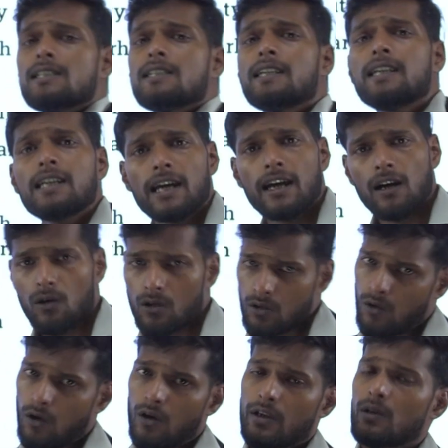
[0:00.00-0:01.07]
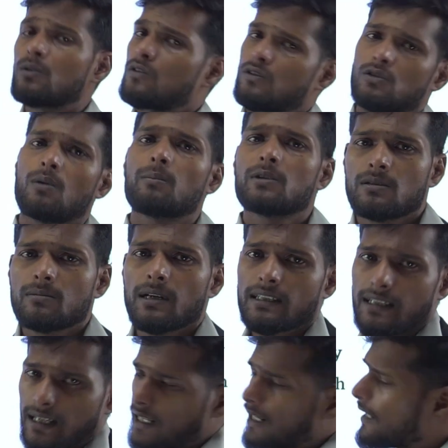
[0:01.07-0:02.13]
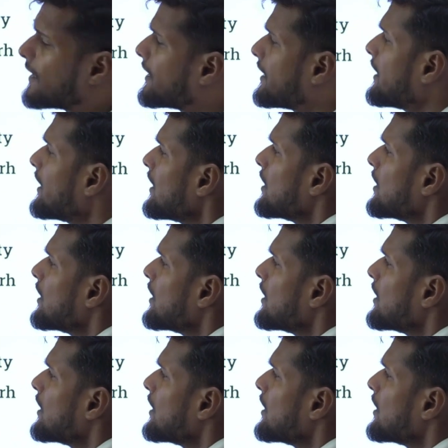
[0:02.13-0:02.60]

ही हैं और लॉ के कोर्सेज ऑब्वियस बातें कराएंगी ही